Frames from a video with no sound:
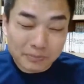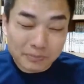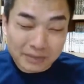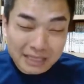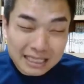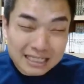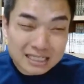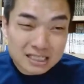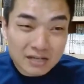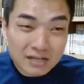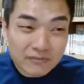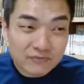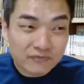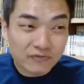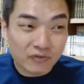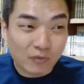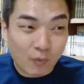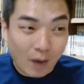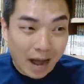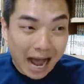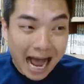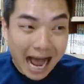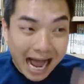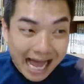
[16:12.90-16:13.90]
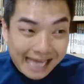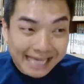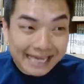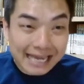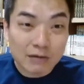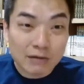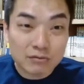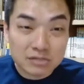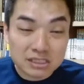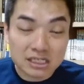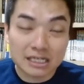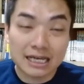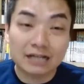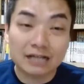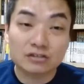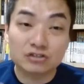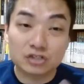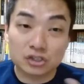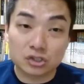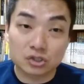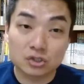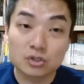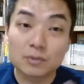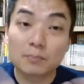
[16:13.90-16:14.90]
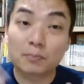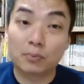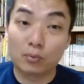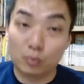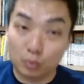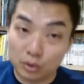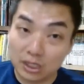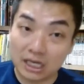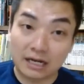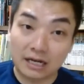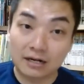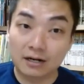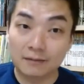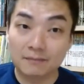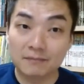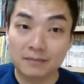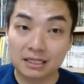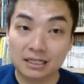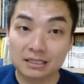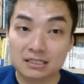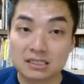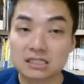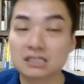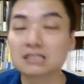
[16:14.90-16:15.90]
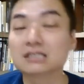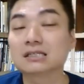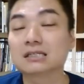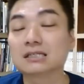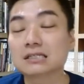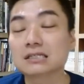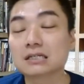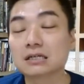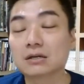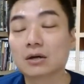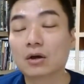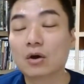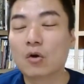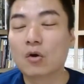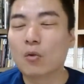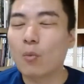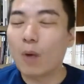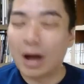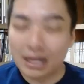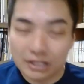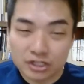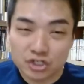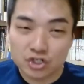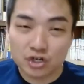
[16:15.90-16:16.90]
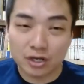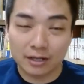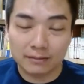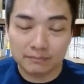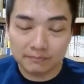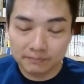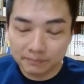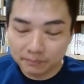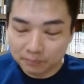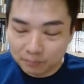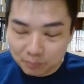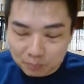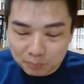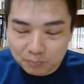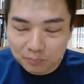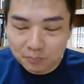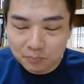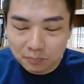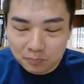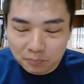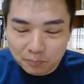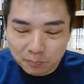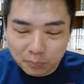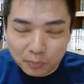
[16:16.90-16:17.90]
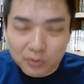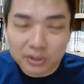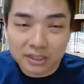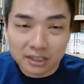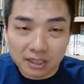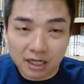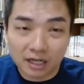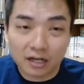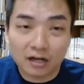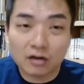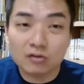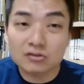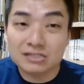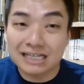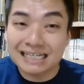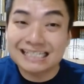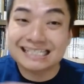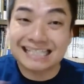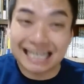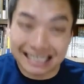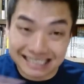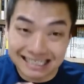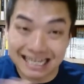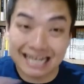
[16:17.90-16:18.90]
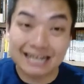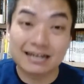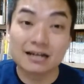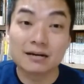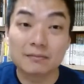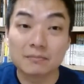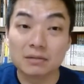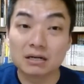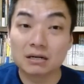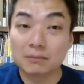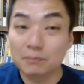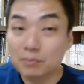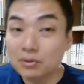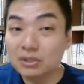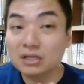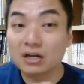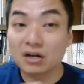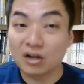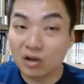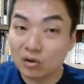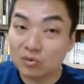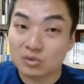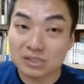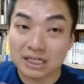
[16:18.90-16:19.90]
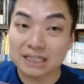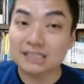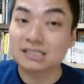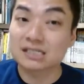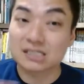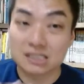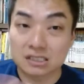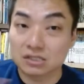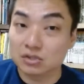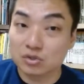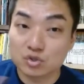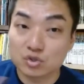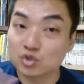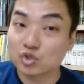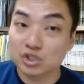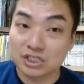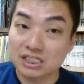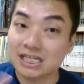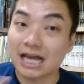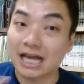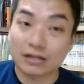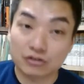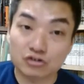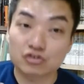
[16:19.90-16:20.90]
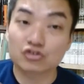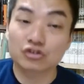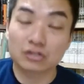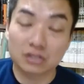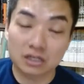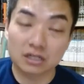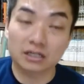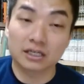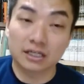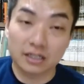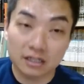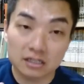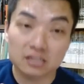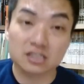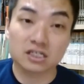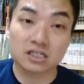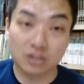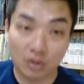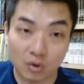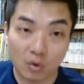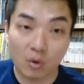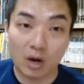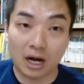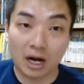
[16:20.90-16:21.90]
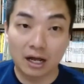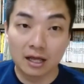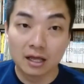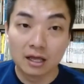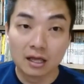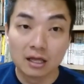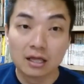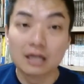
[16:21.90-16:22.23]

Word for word: 你政府还要这样子去补贴人民，其实是完全。不能够再 sustainable，不能够再持续下去的一个情况，